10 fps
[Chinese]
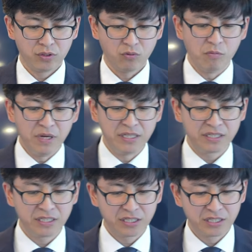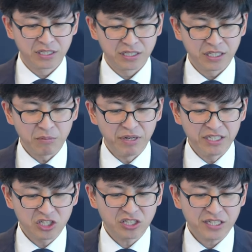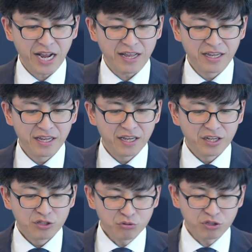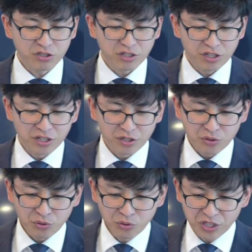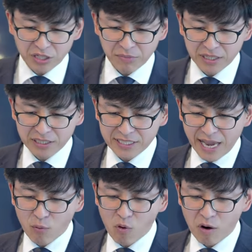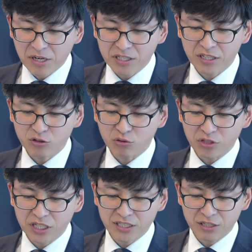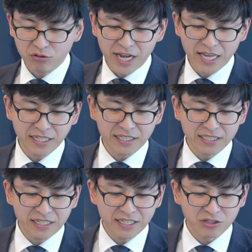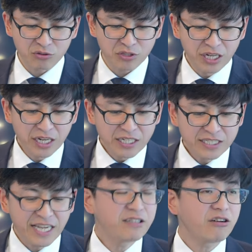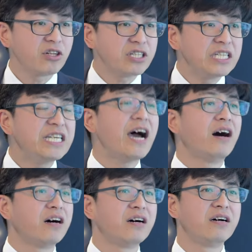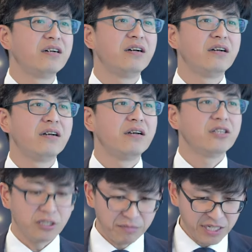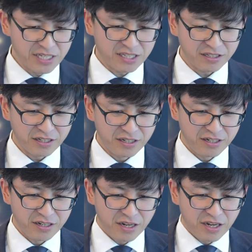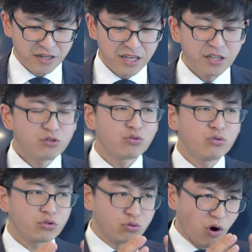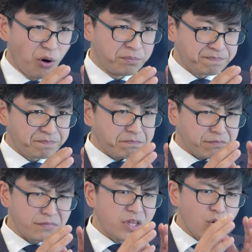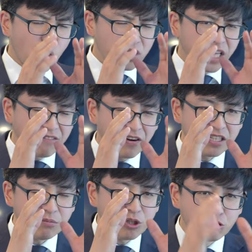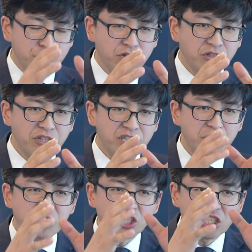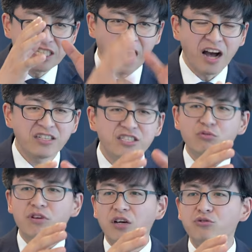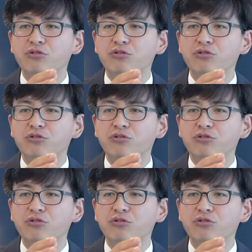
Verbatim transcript: 我们、你们的征战，就是与你们在我们身上所听见、所看见、现在所见到的一样。什么意思？耶稣说：“我打发你们去，你们是羊进入狼